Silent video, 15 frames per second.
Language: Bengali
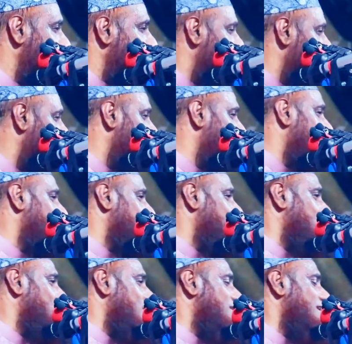আপনি চোখ বন্ধ
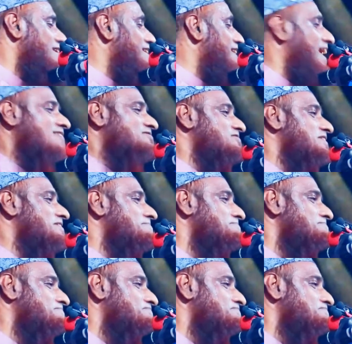করে দেখেন আছে